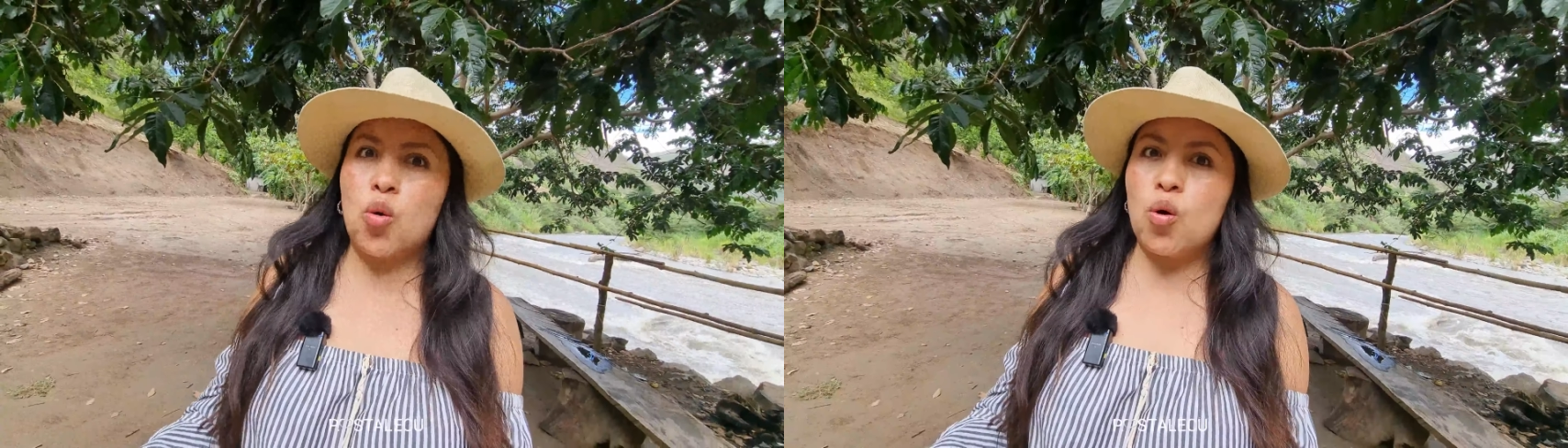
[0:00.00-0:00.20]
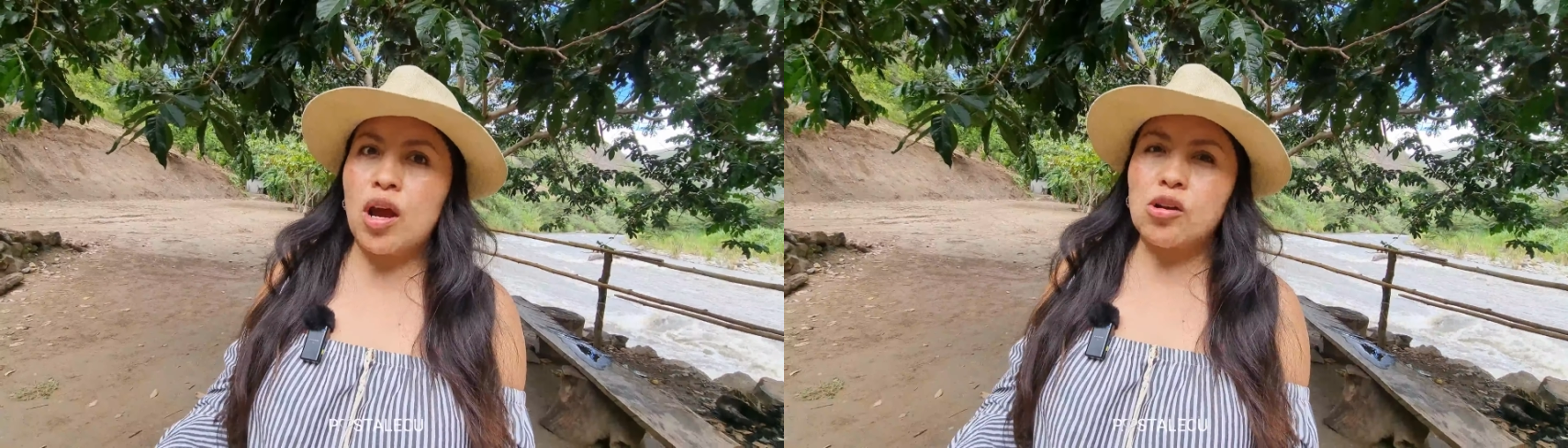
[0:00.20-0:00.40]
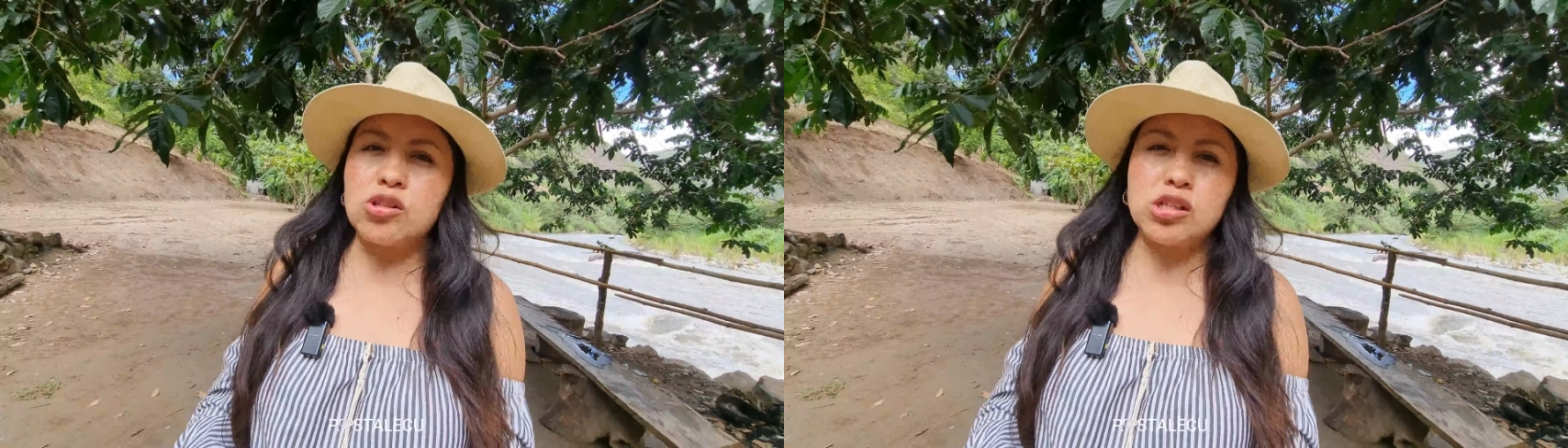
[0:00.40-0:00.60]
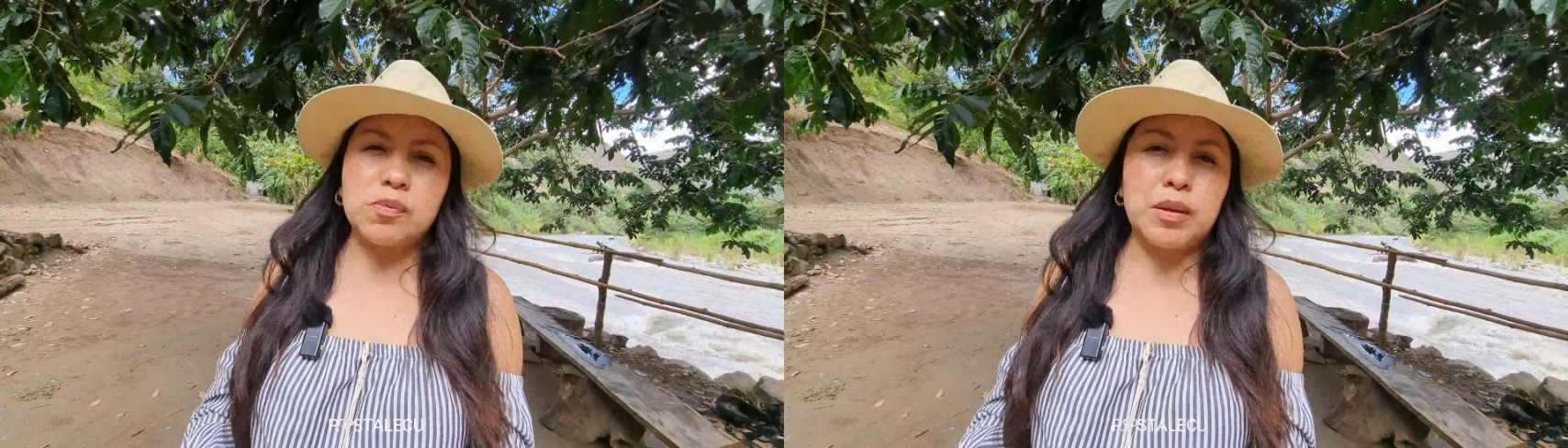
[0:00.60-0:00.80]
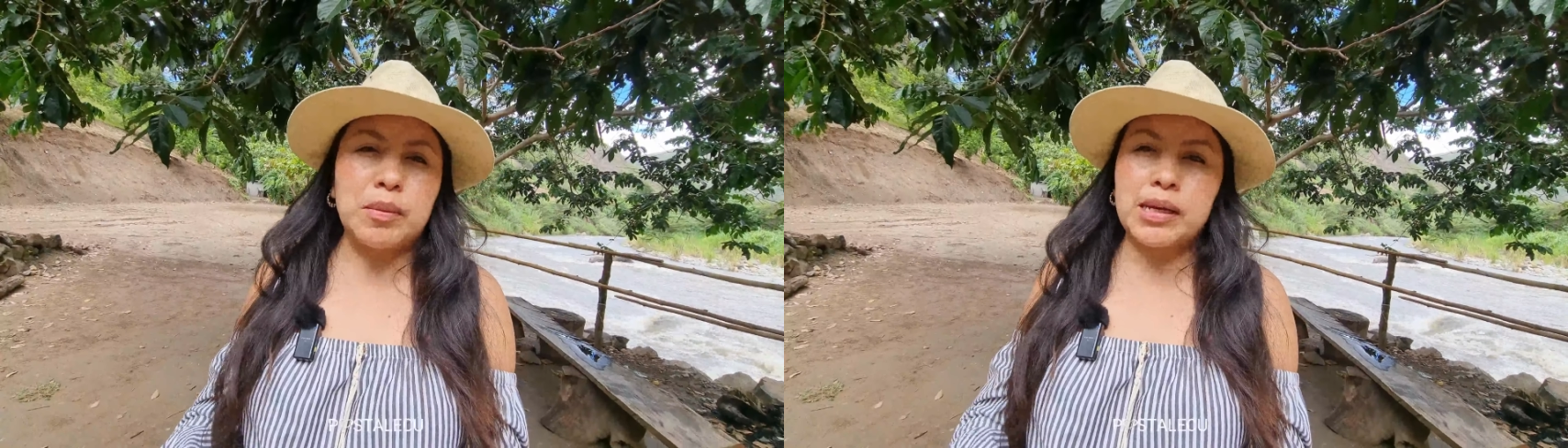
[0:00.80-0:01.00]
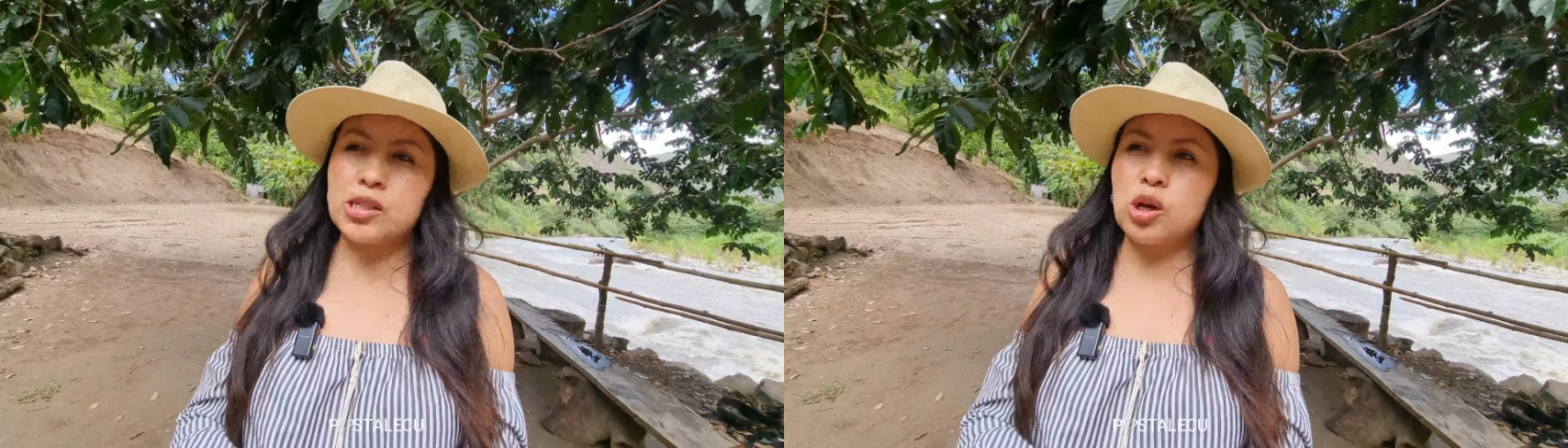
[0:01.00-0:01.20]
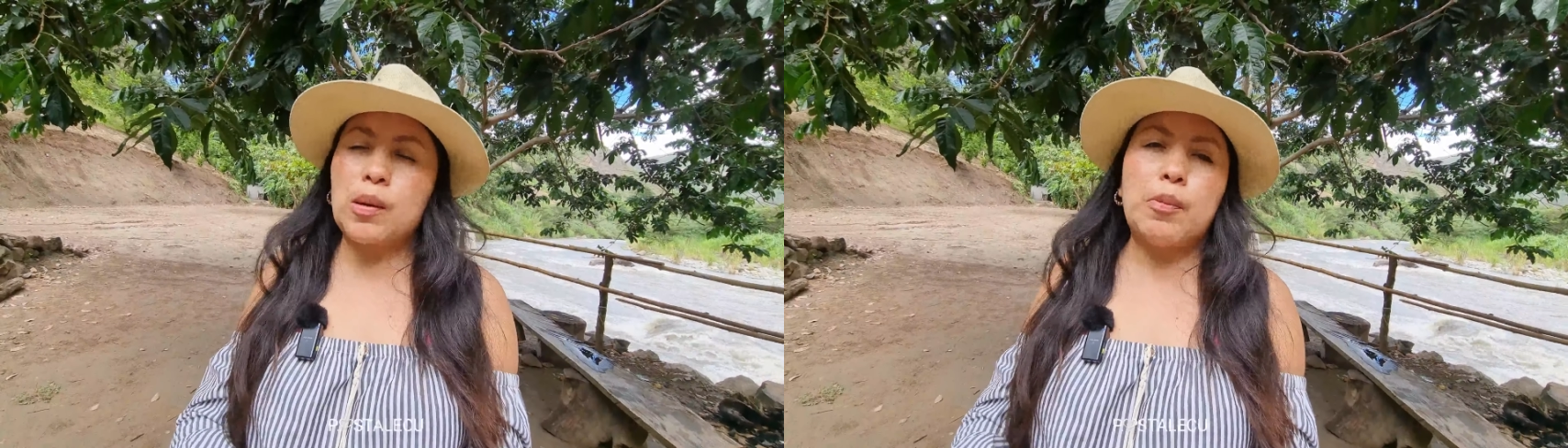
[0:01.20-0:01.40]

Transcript: julio, agosto, septiembre, que son